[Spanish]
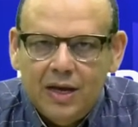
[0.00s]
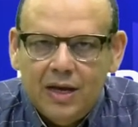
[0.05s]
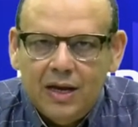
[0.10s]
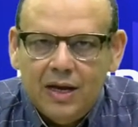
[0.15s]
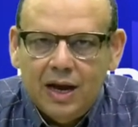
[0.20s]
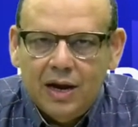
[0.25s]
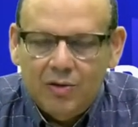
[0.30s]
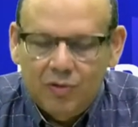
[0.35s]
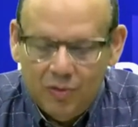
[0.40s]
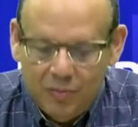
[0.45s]

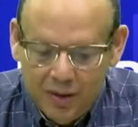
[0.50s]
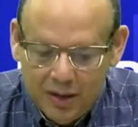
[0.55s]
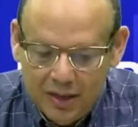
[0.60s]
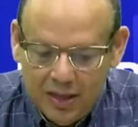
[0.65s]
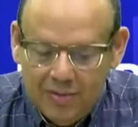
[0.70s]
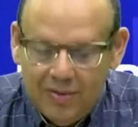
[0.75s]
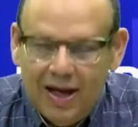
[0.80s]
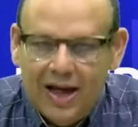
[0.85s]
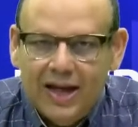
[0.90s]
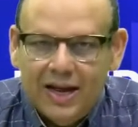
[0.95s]
La
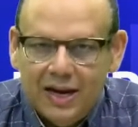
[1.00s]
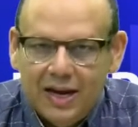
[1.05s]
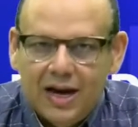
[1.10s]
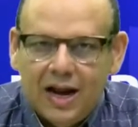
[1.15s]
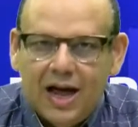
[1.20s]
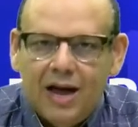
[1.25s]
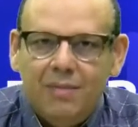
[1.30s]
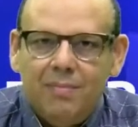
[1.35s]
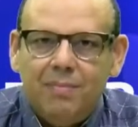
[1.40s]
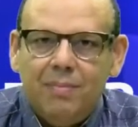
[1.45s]
normativa
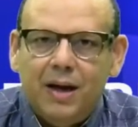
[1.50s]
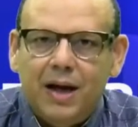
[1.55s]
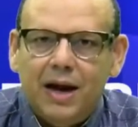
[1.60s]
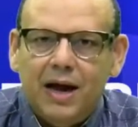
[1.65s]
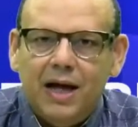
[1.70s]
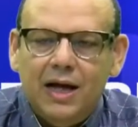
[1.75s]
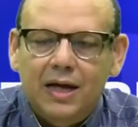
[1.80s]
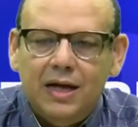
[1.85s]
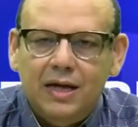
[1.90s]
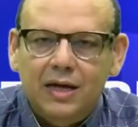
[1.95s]
general
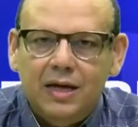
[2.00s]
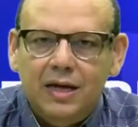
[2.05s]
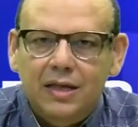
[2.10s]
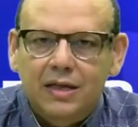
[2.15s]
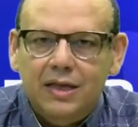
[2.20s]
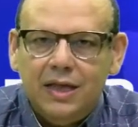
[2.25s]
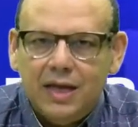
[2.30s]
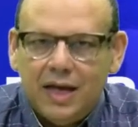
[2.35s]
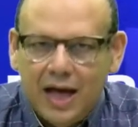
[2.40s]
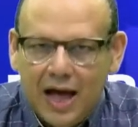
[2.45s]
para
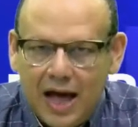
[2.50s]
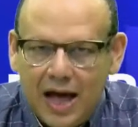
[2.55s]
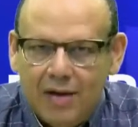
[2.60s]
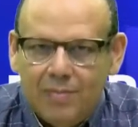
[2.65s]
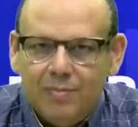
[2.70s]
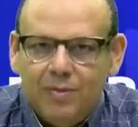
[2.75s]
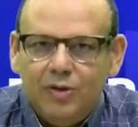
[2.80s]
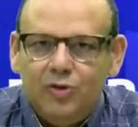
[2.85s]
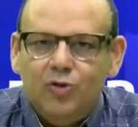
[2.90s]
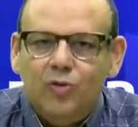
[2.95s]
este
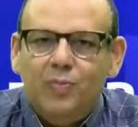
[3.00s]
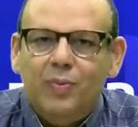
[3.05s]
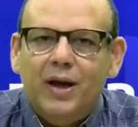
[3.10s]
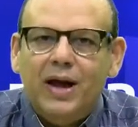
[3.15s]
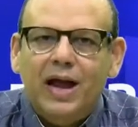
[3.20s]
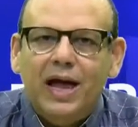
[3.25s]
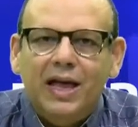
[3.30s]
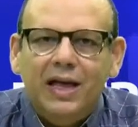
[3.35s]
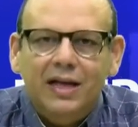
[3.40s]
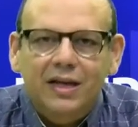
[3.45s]
ámbito,
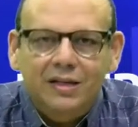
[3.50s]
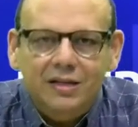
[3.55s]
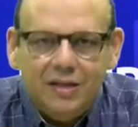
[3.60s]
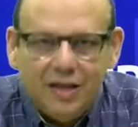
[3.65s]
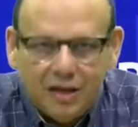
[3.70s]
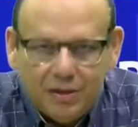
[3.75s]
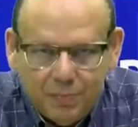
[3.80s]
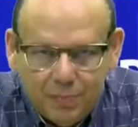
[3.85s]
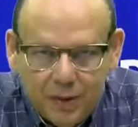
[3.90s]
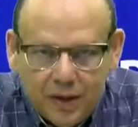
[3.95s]
para
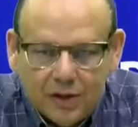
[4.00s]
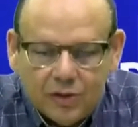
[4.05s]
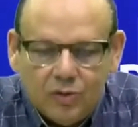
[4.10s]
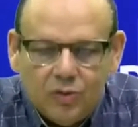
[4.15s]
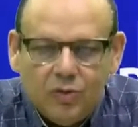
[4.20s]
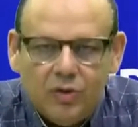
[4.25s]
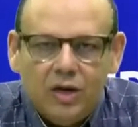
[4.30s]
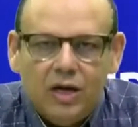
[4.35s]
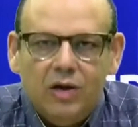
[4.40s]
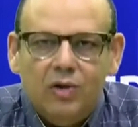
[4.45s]
este
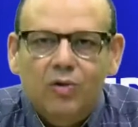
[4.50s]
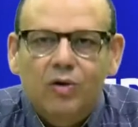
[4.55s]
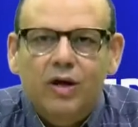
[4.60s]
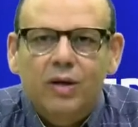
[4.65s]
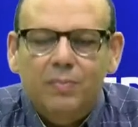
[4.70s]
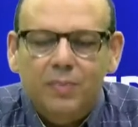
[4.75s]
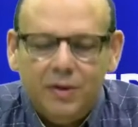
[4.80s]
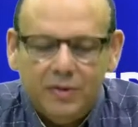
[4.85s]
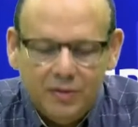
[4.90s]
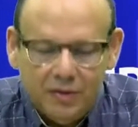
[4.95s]
aspecto, que lo
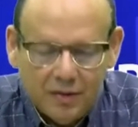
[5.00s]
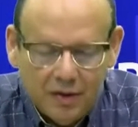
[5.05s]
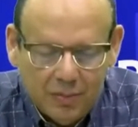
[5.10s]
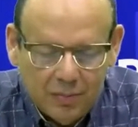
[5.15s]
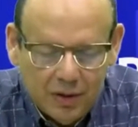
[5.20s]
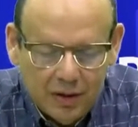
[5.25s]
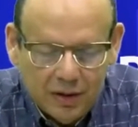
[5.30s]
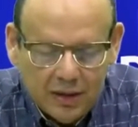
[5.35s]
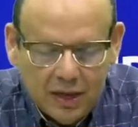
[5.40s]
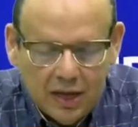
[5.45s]
es
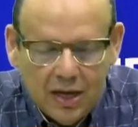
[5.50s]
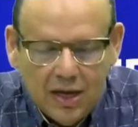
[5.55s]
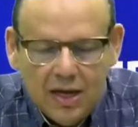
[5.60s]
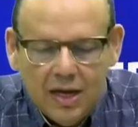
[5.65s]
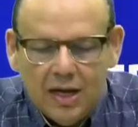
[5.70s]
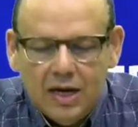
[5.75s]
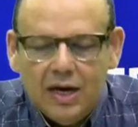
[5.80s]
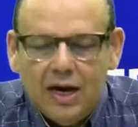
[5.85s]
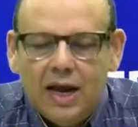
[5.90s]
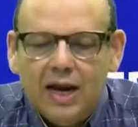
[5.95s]
precisamente
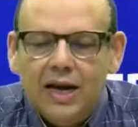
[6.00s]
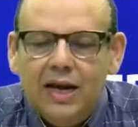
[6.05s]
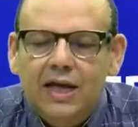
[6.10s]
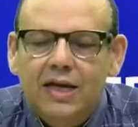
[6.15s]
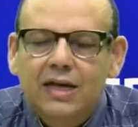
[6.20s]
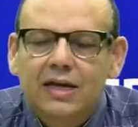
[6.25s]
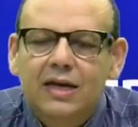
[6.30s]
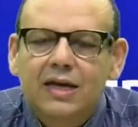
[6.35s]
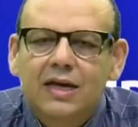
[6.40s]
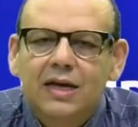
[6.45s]
la
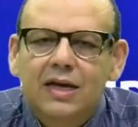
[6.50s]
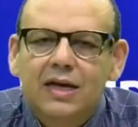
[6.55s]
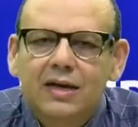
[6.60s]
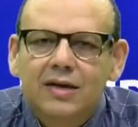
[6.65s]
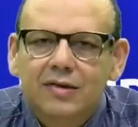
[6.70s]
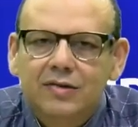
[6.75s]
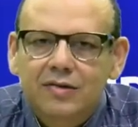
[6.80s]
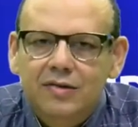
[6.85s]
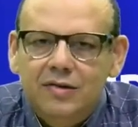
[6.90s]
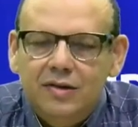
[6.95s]
ley
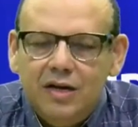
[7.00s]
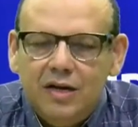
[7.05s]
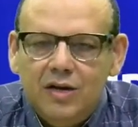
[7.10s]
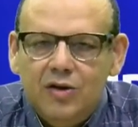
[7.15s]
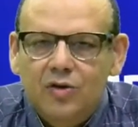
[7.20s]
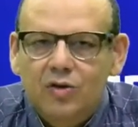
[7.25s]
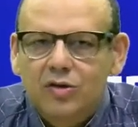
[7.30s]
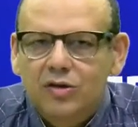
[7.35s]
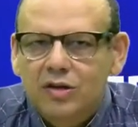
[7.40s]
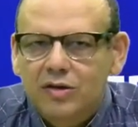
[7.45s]

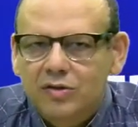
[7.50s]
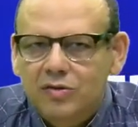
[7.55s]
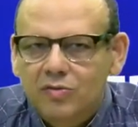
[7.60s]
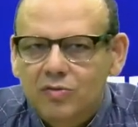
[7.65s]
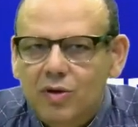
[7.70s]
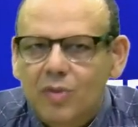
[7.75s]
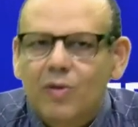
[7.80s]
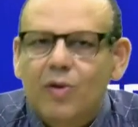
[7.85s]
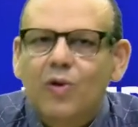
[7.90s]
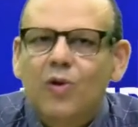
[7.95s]

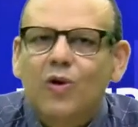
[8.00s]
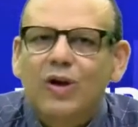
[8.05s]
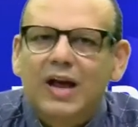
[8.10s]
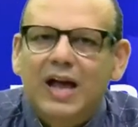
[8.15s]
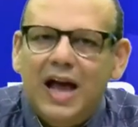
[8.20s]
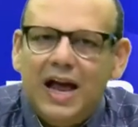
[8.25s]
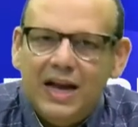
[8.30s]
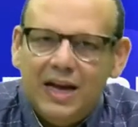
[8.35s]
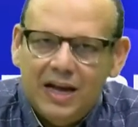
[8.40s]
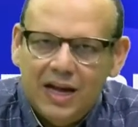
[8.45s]
15-19
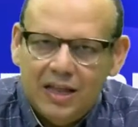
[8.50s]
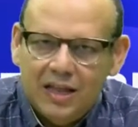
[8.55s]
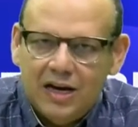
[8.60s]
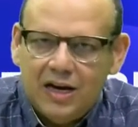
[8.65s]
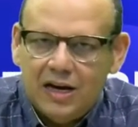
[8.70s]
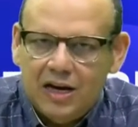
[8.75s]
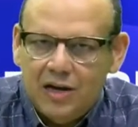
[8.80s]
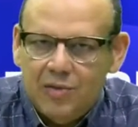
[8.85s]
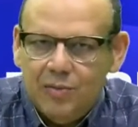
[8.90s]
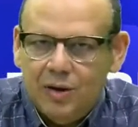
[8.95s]
orgánica del
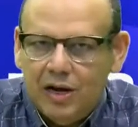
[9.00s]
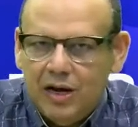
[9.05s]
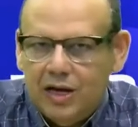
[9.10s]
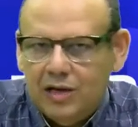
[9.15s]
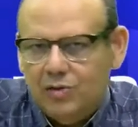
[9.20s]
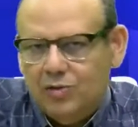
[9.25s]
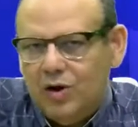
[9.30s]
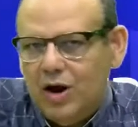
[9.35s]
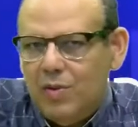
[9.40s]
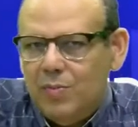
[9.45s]
régimen
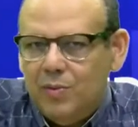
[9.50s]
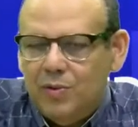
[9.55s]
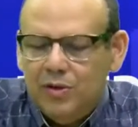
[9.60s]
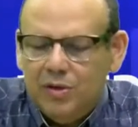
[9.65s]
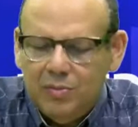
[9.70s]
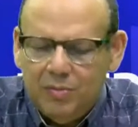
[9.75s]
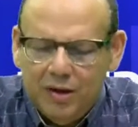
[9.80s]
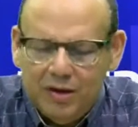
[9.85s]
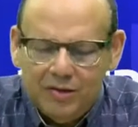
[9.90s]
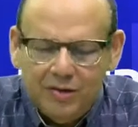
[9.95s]
electoral por
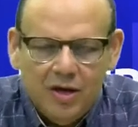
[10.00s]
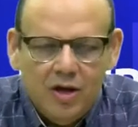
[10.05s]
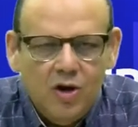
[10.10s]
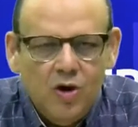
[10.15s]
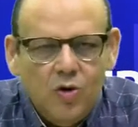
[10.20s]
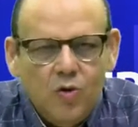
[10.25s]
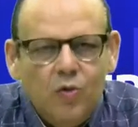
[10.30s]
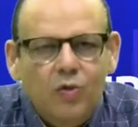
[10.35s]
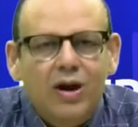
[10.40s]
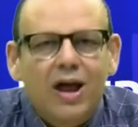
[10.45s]
demás,
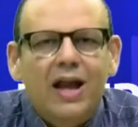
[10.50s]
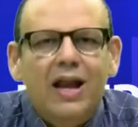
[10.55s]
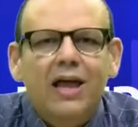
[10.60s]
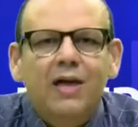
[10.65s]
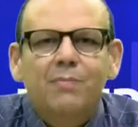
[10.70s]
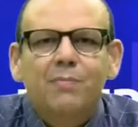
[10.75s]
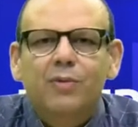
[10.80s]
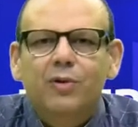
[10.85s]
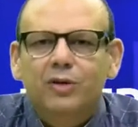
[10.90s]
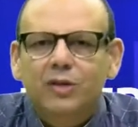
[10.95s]
una
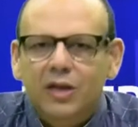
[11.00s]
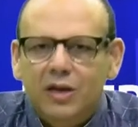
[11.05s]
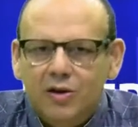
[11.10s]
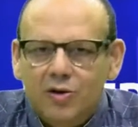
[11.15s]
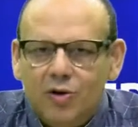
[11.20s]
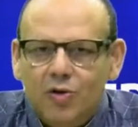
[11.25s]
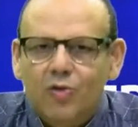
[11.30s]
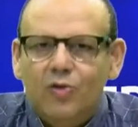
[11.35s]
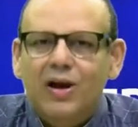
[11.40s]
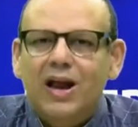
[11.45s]
ley
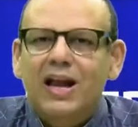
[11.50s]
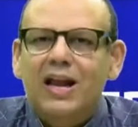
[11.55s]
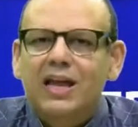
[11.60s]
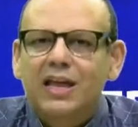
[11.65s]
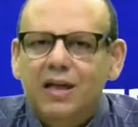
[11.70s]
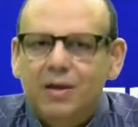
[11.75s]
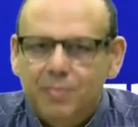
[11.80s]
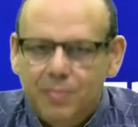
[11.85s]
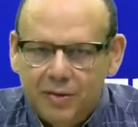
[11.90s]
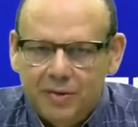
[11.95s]
posterior, una
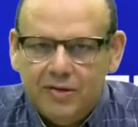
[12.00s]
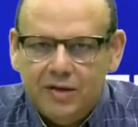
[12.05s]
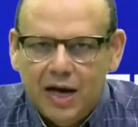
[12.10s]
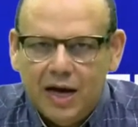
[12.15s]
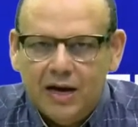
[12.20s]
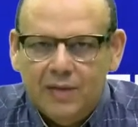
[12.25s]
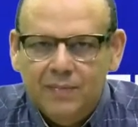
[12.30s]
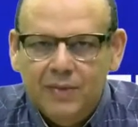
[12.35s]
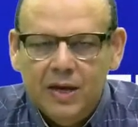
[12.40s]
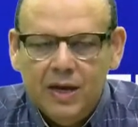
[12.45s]
ley
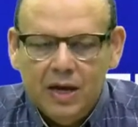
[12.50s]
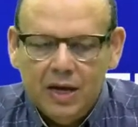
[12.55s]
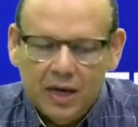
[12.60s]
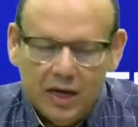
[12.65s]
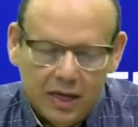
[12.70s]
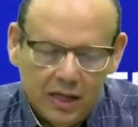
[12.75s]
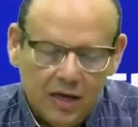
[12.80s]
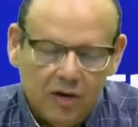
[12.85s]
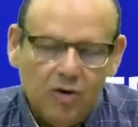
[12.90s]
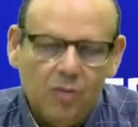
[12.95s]
especial,
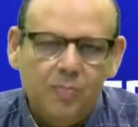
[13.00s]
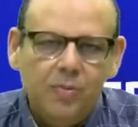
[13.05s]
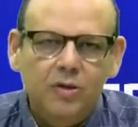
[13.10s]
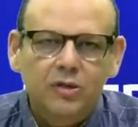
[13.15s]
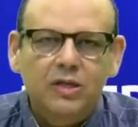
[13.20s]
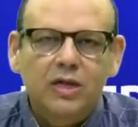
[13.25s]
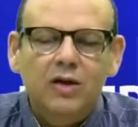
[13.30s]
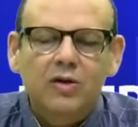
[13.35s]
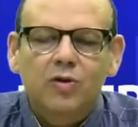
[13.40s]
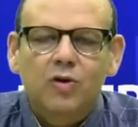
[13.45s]
y digo
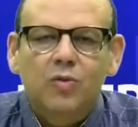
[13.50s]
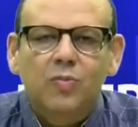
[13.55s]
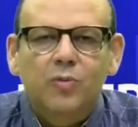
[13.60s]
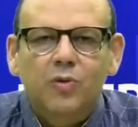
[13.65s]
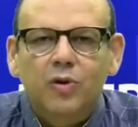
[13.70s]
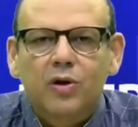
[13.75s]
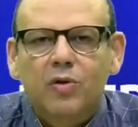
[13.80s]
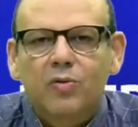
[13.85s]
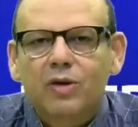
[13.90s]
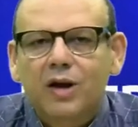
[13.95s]
posterior
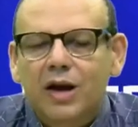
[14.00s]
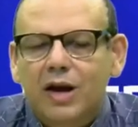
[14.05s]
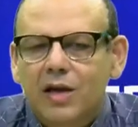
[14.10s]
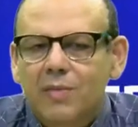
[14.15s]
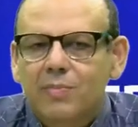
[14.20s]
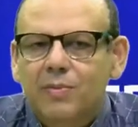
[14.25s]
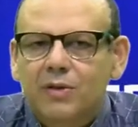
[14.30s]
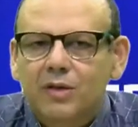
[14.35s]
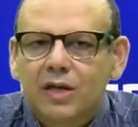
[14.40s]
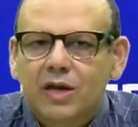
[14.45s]
porque una
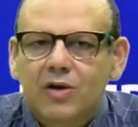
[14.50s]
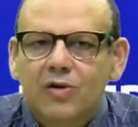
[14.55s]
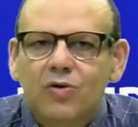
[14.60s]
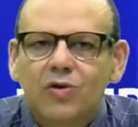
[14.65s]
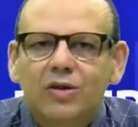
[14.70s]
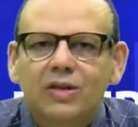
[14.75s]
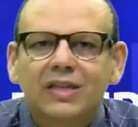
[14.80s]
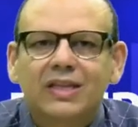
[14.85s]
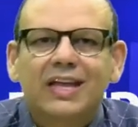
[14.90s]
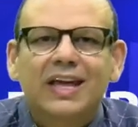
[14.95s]
ley
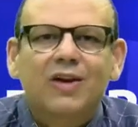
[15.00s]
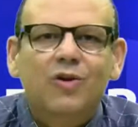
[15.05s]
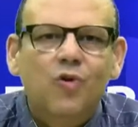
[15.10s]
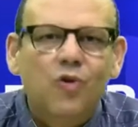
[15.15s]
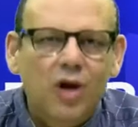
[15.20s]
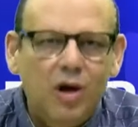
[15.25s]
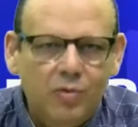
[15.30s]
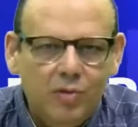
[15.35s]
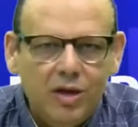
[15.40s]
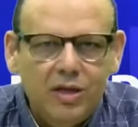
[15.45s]
posterior
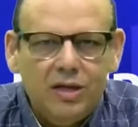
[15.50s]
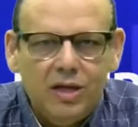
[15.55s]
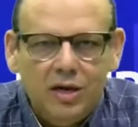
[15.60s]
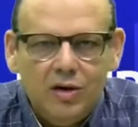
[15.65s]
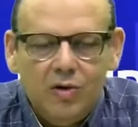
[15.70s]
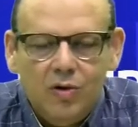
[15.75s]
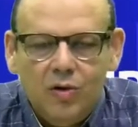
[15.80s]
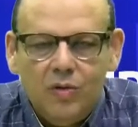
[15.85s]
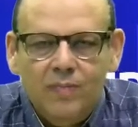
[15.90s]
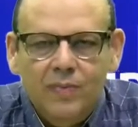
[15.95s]
deroga una
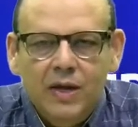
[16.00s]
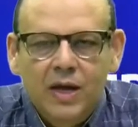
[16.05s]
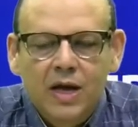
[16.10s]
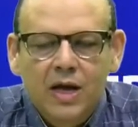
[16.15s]
anterior.